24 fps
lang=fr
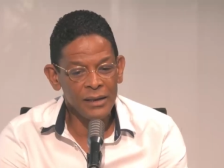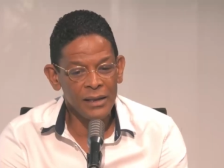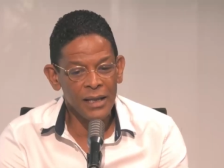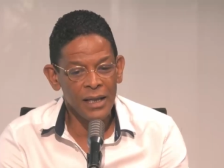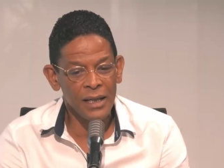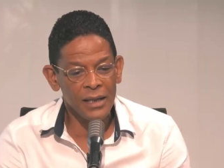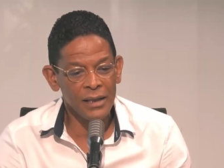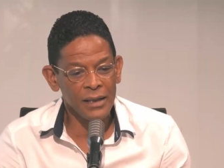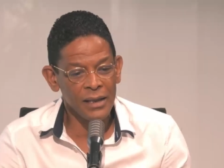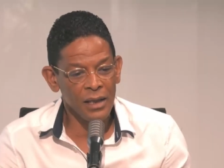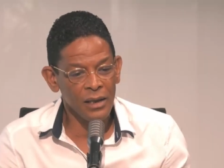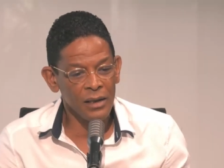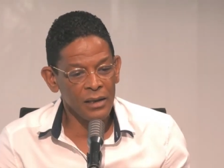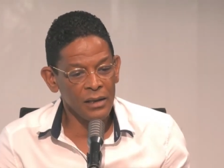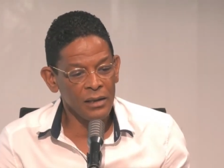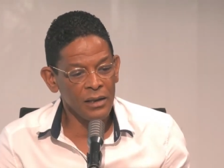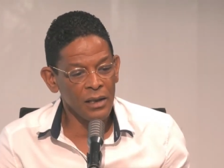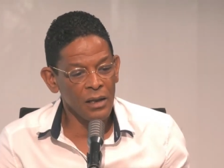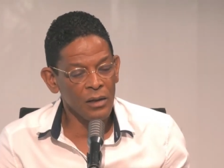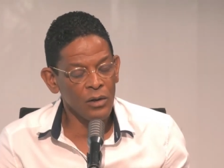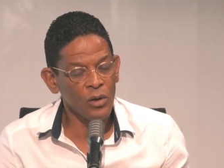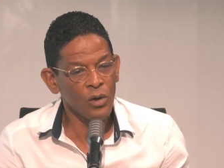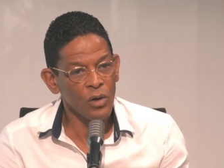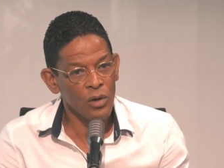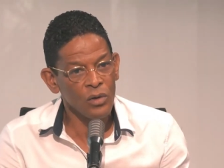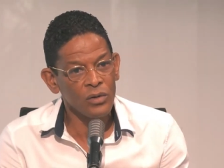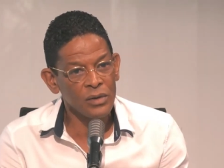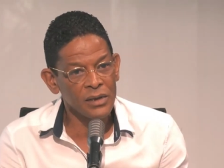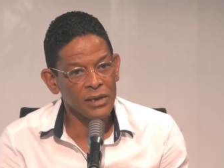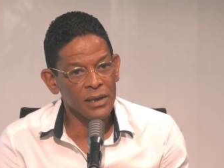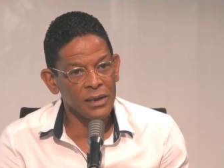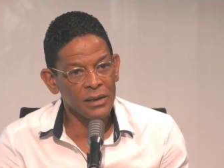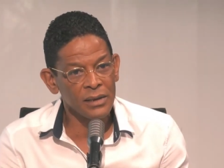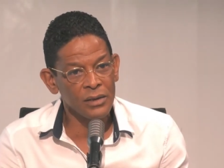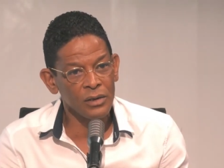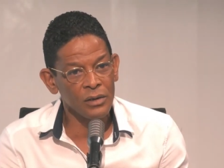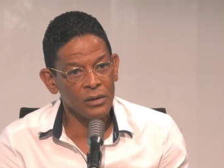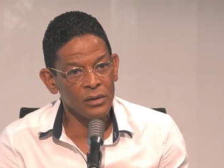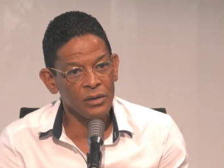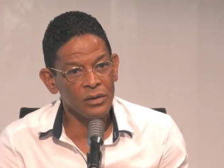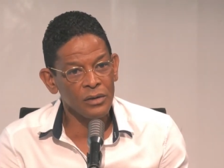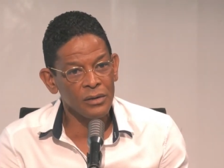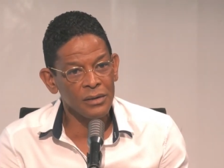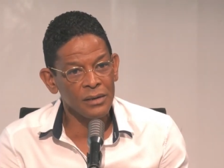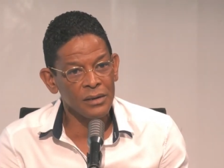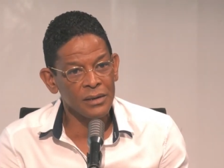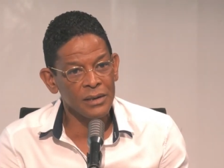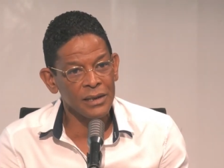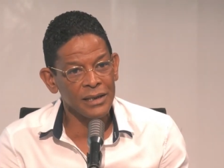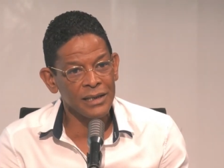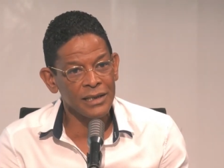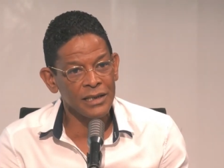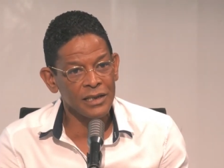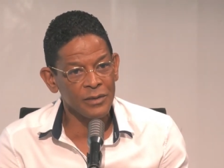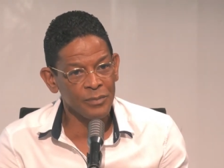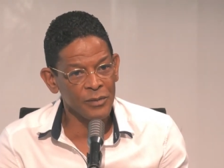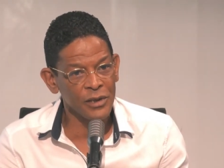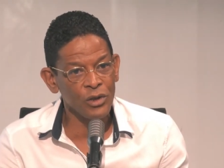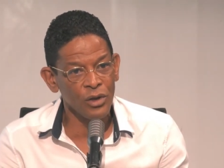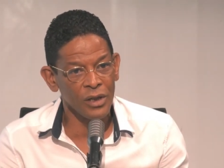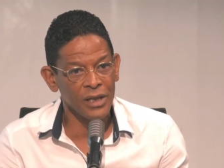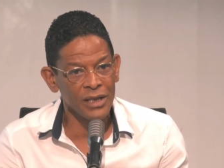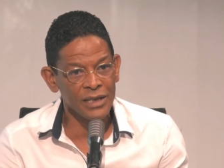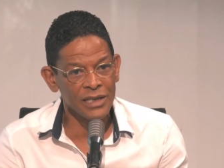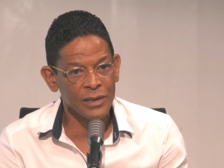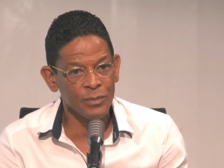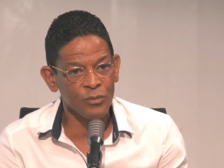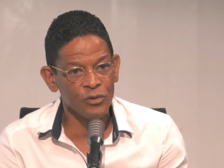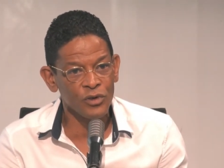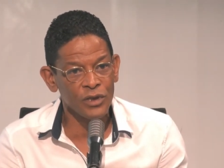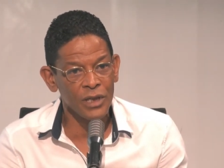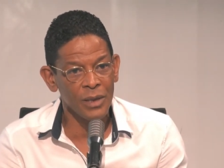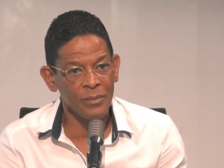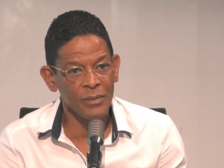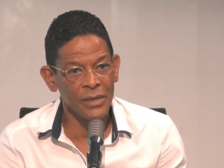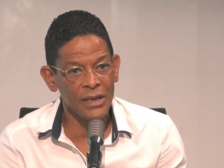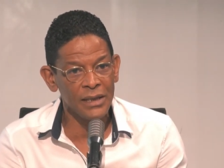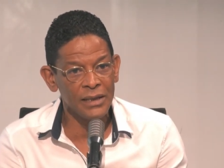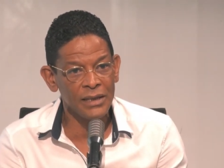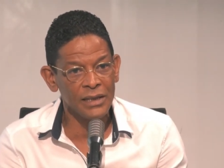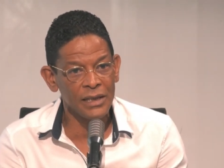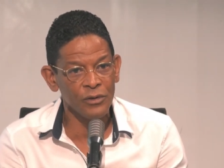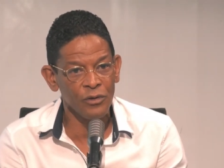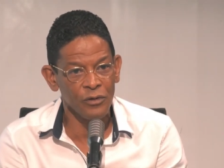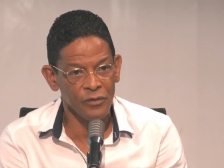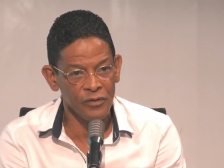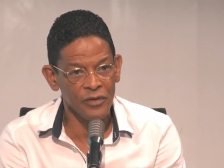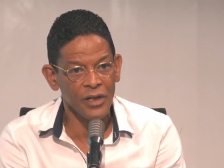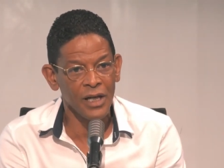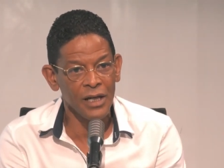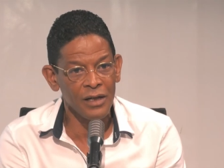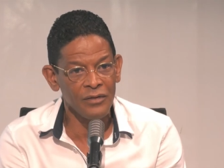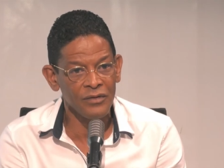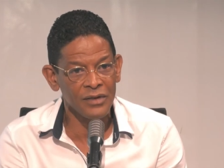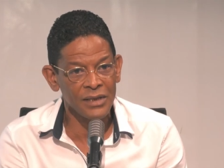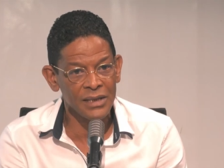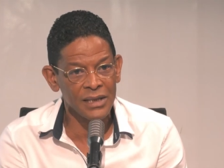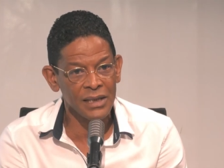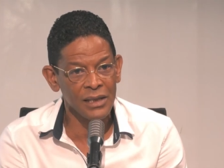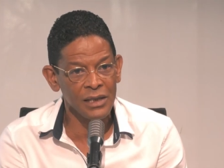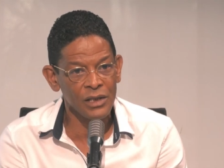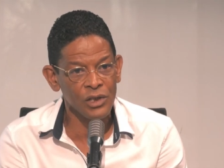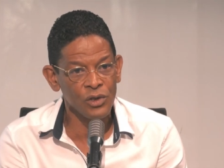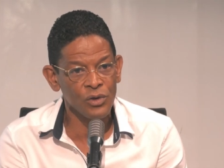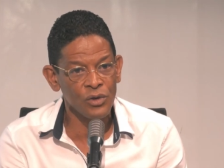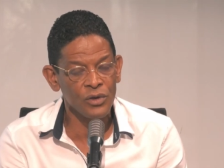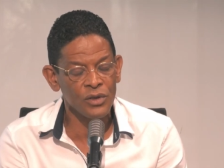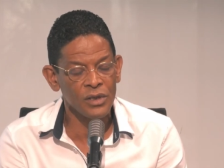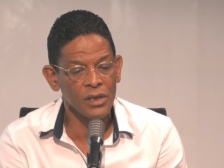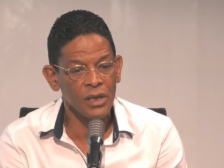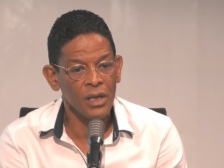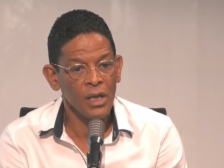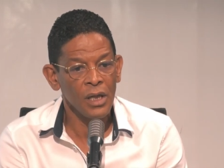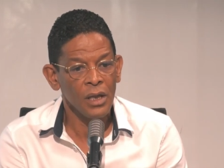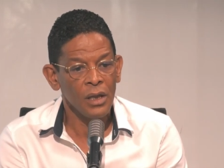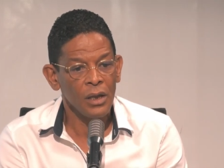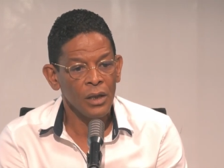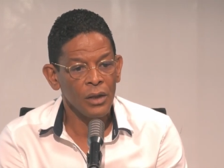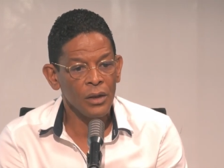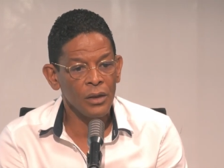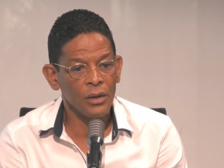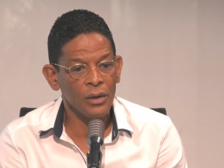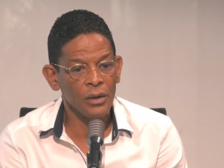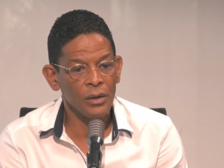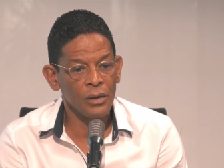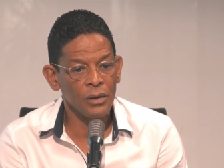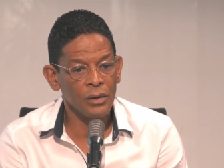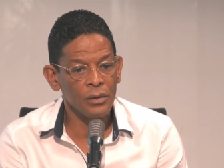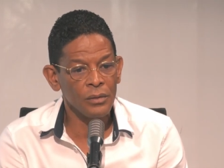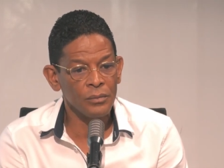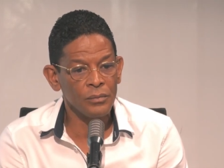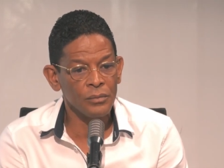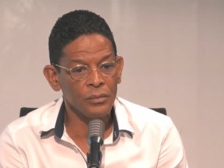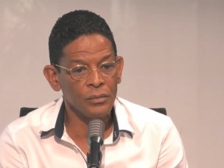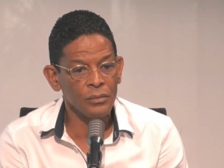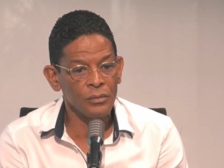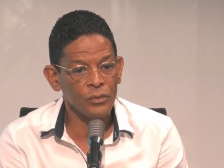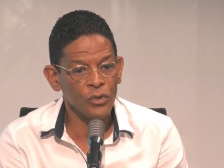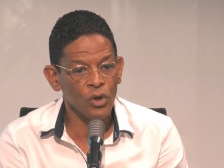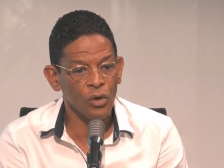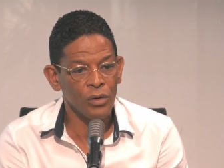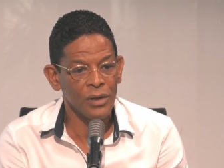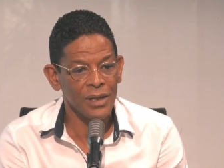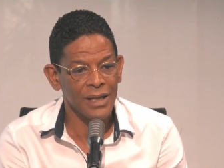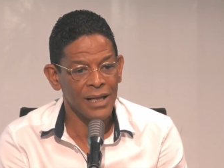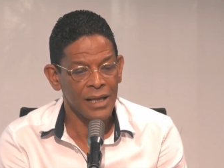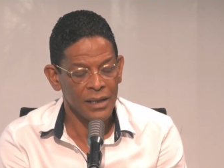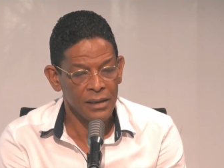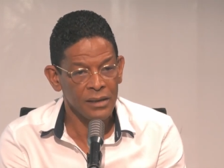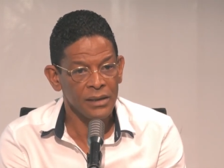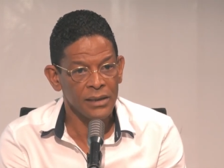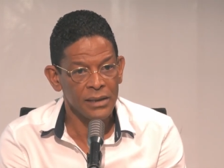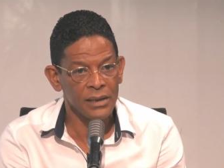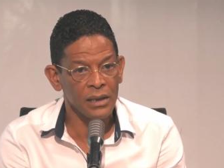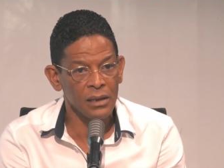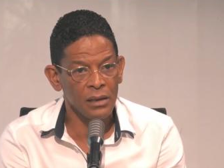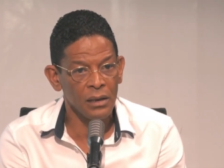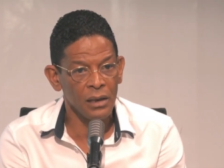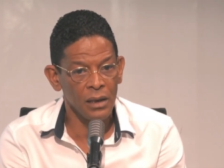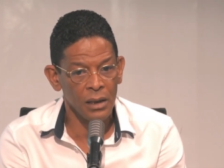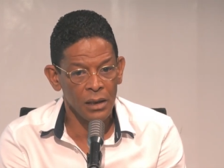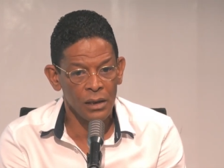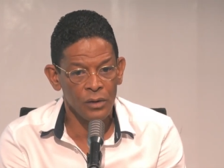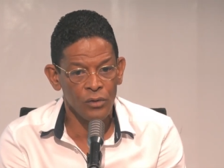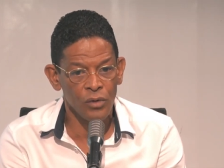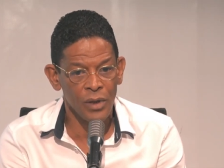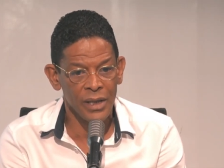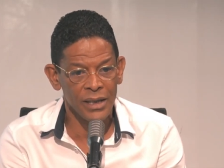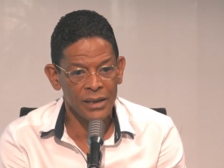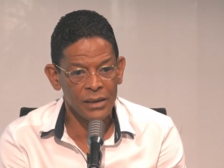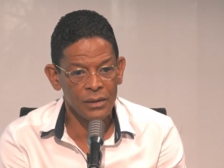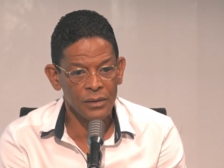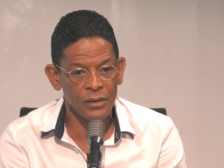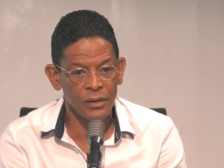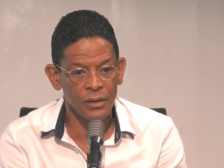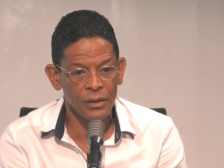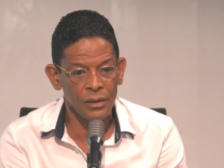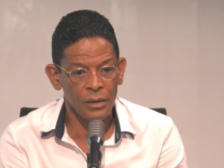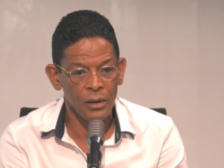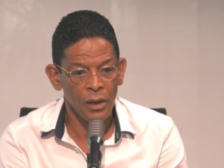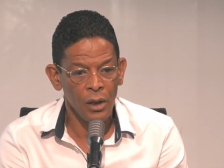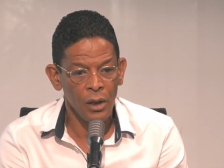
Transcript: a, encore cet esprit de responsabilité de faire avancer les choses. Euh, donc la critique, elle doit être euh,